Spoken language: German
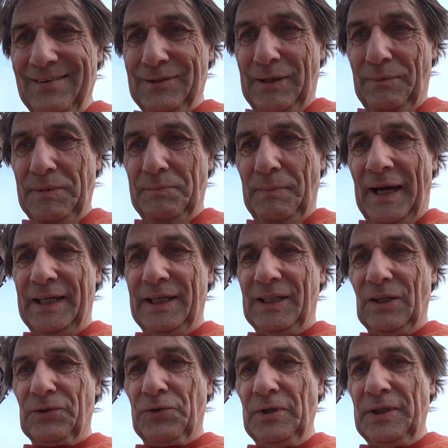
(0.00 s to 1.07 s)
Und damit meine ich
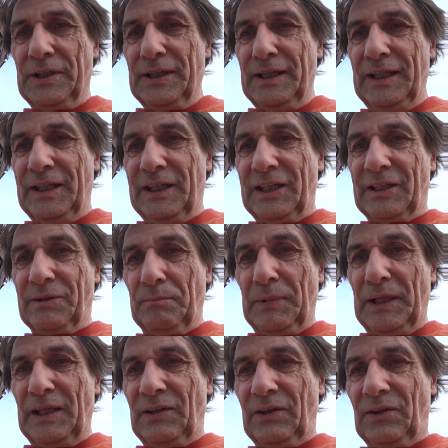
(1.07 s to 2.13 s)
natürlich nicht
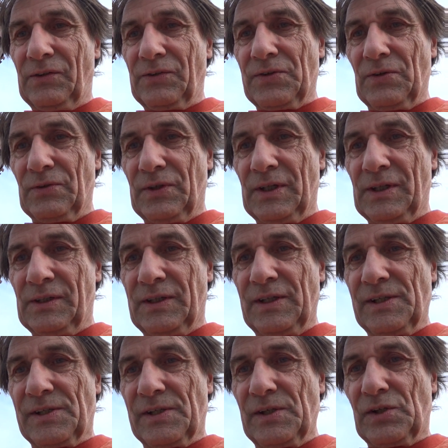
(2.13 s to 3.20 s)
mich, sondern
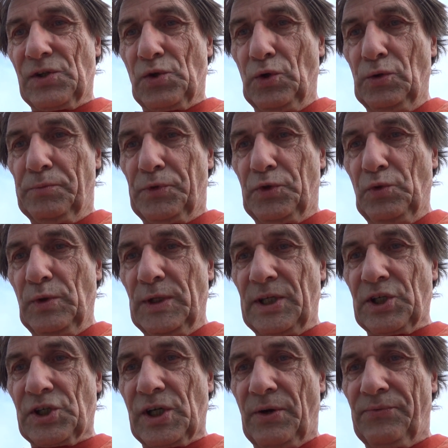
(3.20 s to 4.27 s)
diese Skulptur,
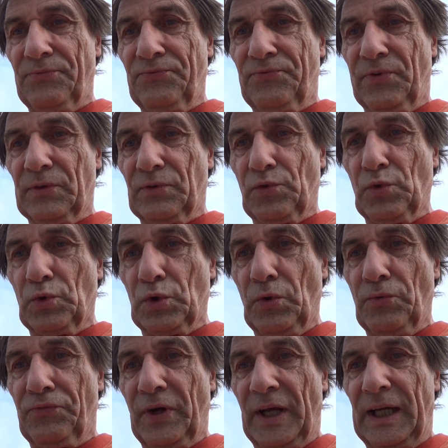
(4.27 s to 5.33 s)
geschaffen von
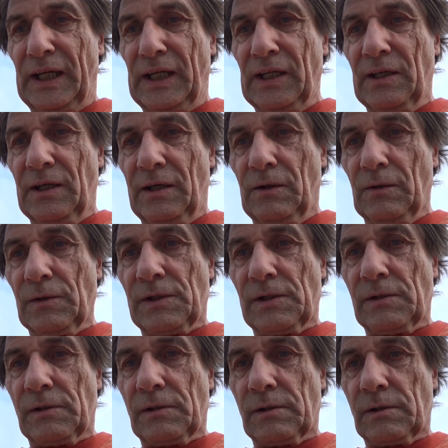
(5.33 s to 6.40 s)
Rudolf Henninger
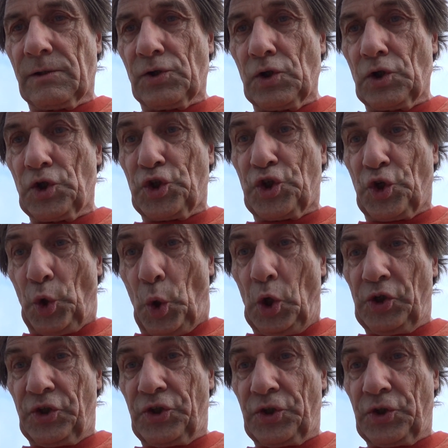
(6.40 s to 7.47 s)
aus
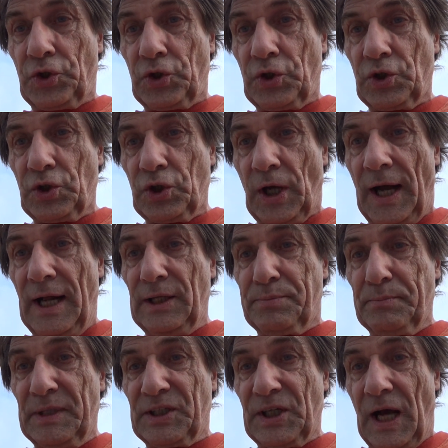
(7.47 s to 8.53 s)
Schrott,
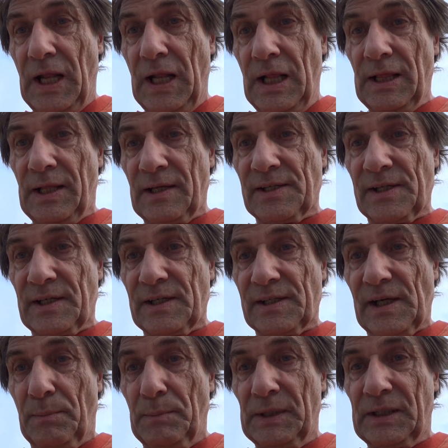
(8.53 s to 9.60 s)
Altmetall, das er
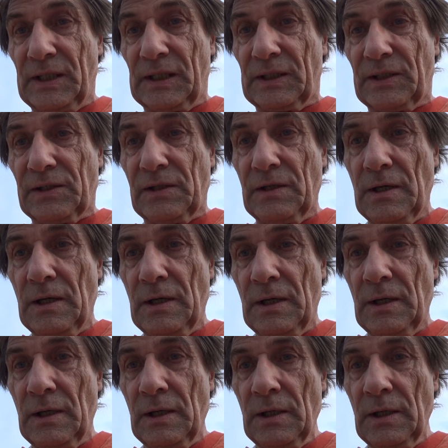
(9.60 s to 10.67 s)
gesammelt hat.
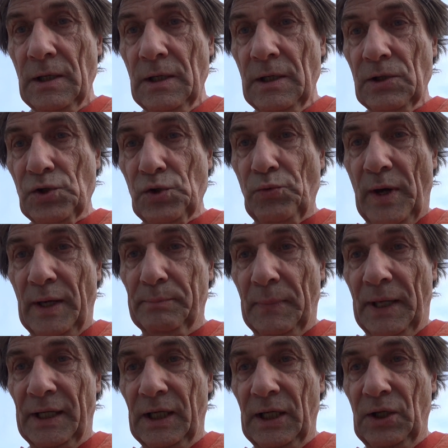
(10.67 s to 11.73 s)
Soweit
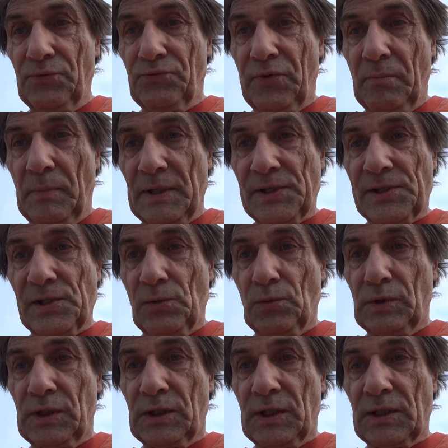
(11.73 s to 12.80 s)
meine
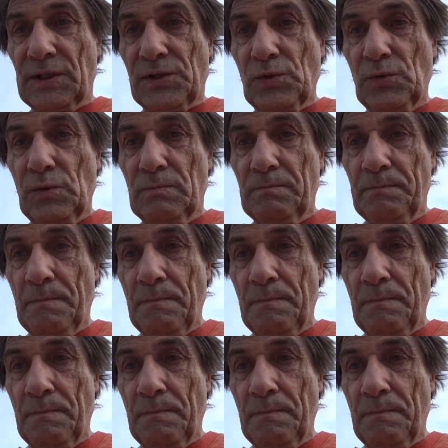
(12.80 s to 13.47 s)
Informationen dazu.